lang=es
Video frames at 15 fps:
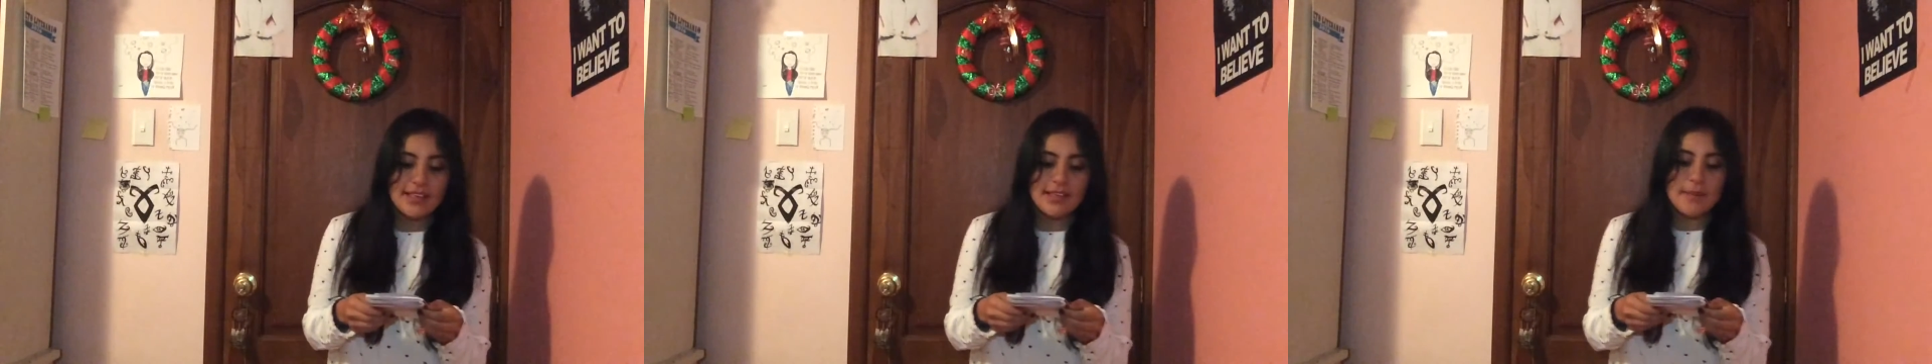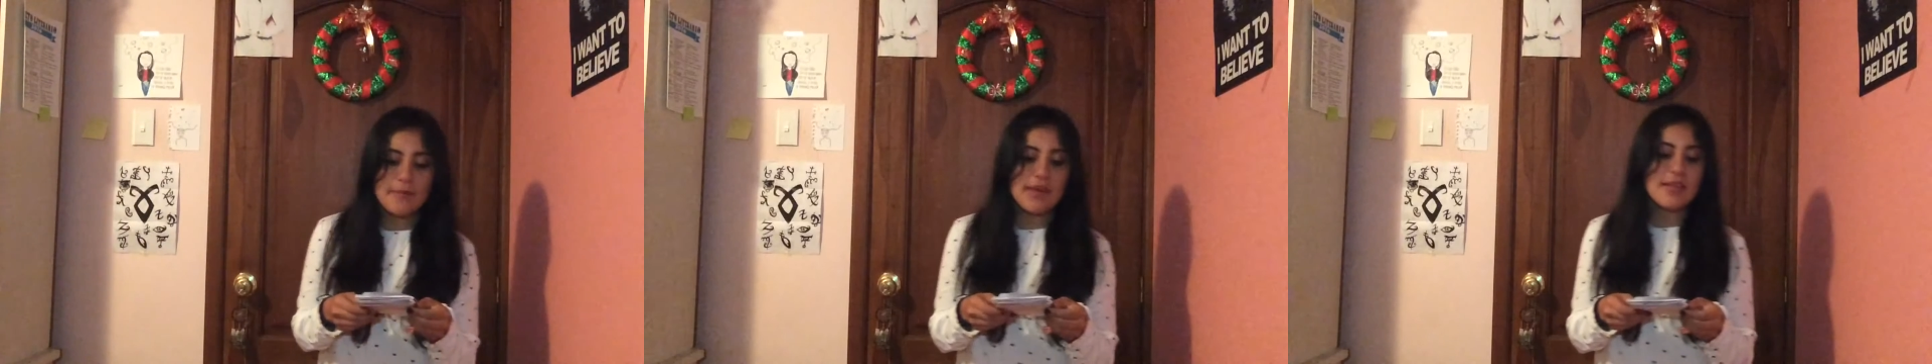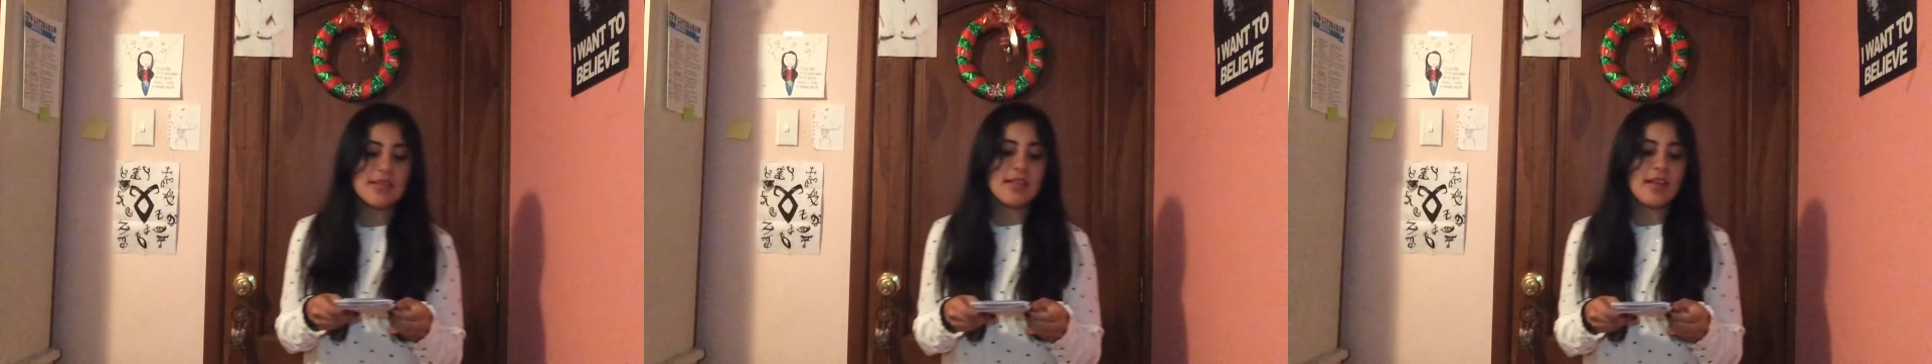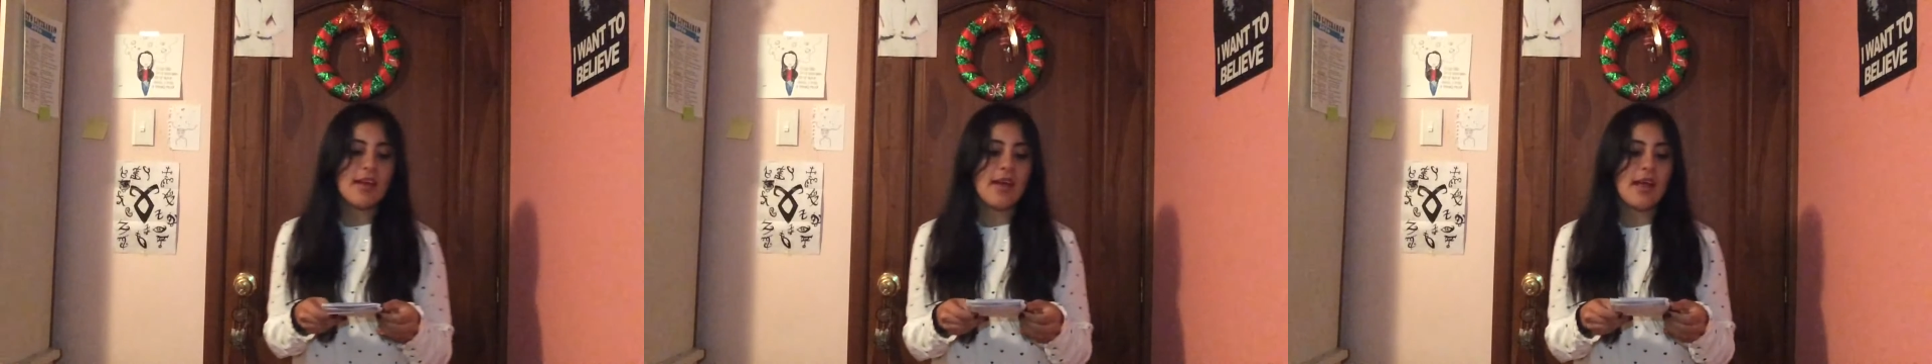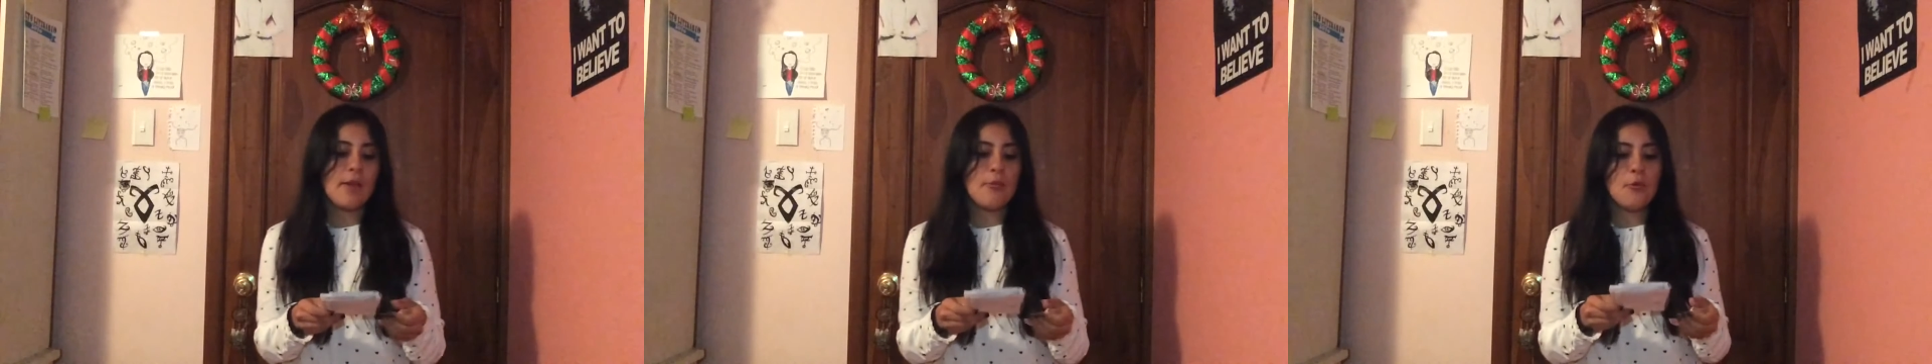También
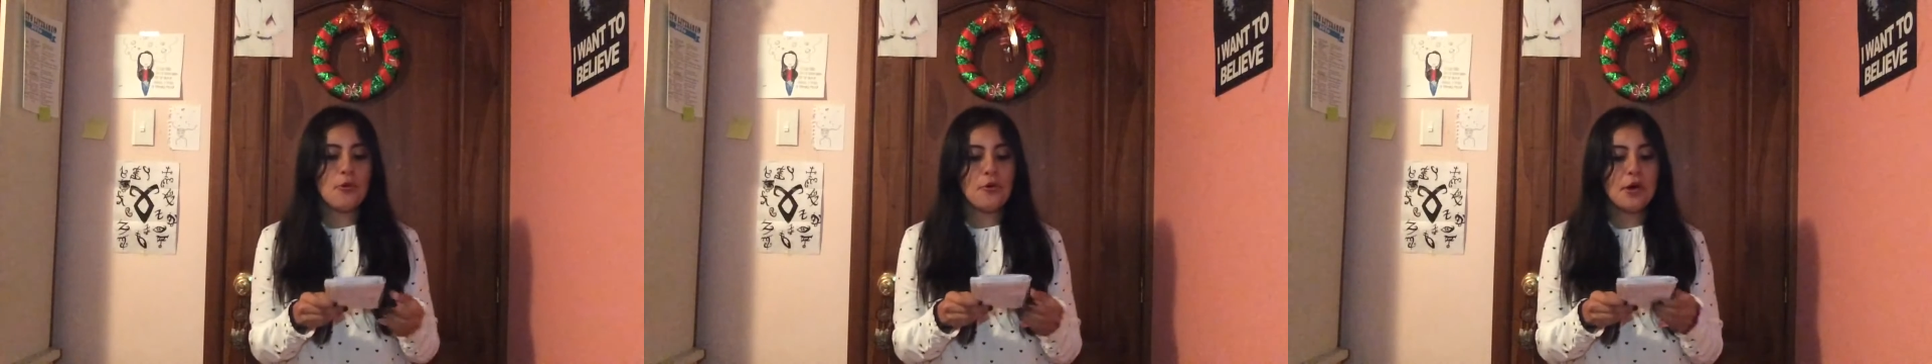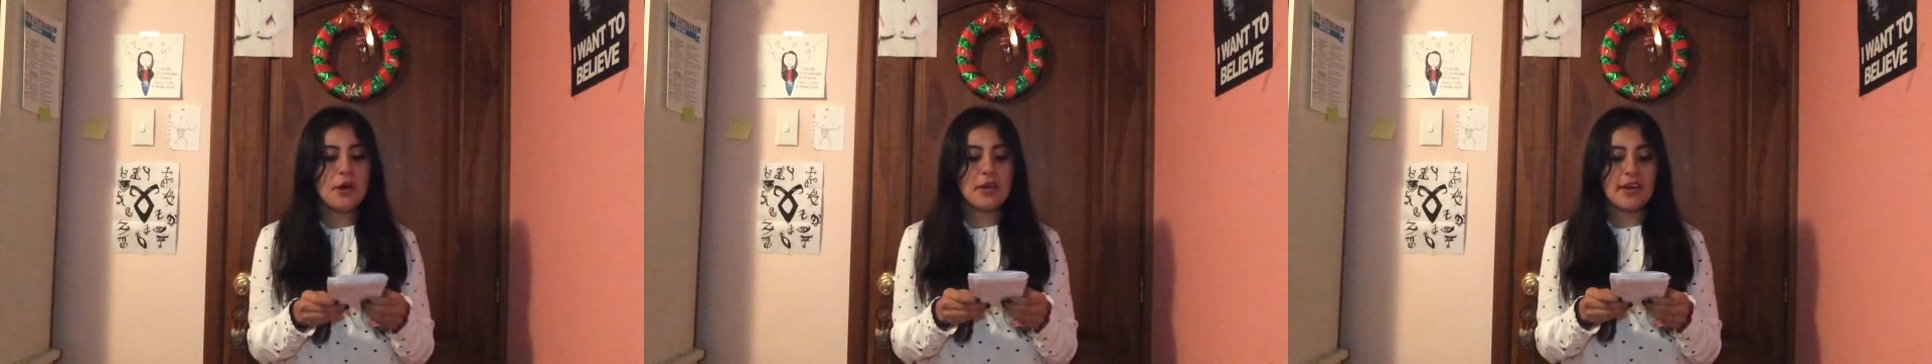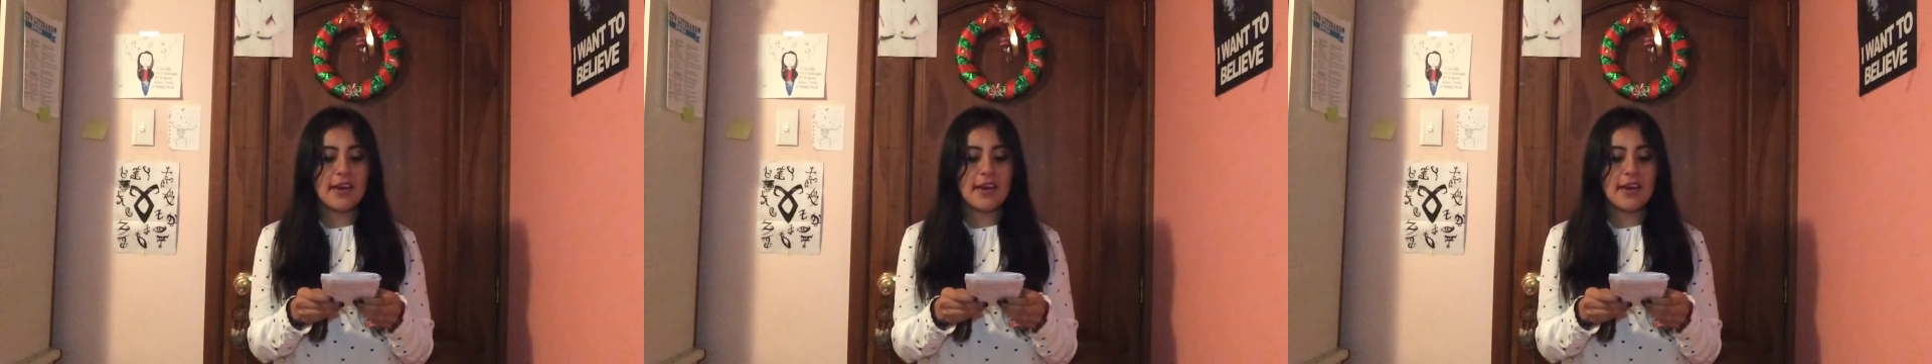el búho,